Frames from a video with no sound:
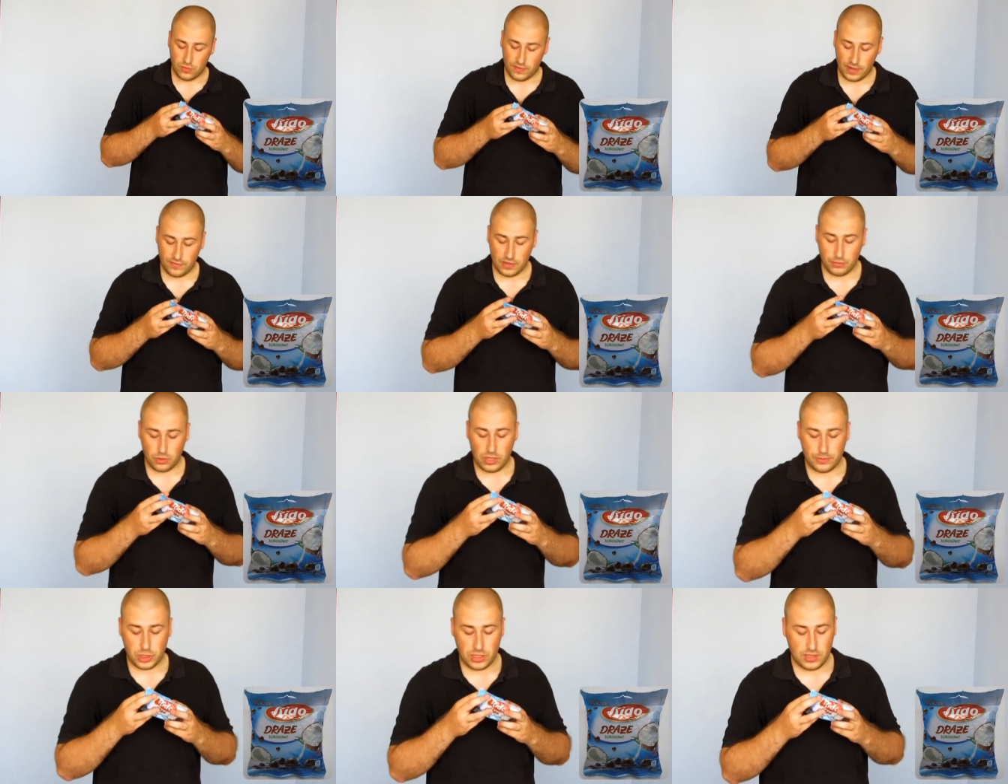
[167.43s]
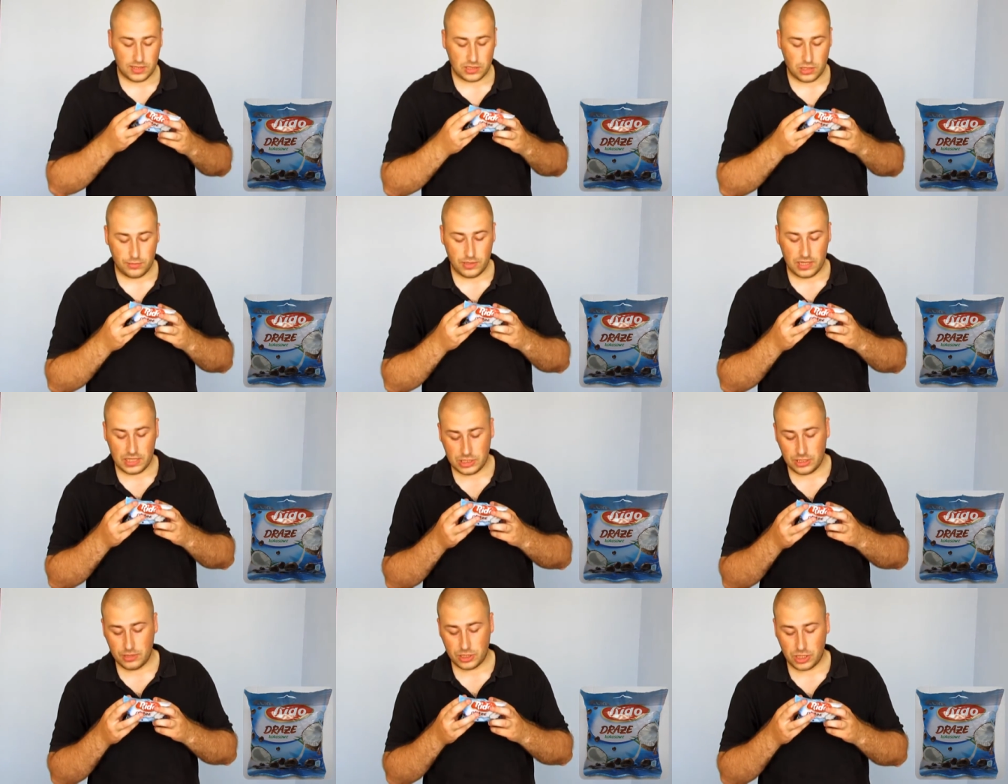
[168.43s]
wafle, mąka pszenna, skrobia
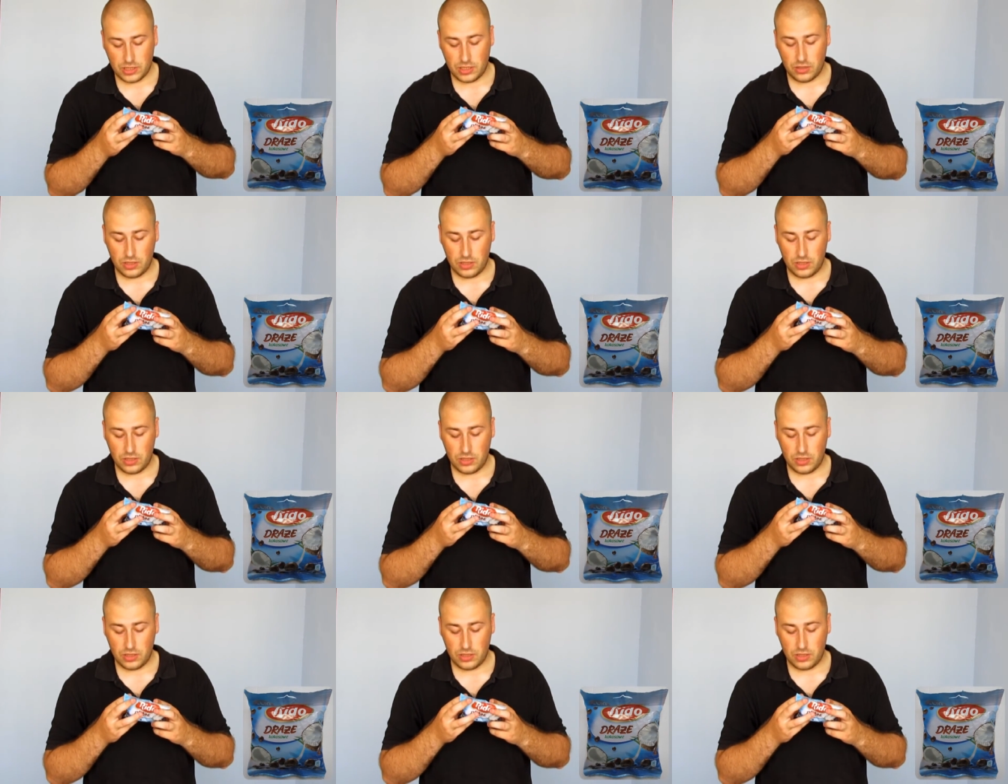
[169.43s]
ziemniaczana,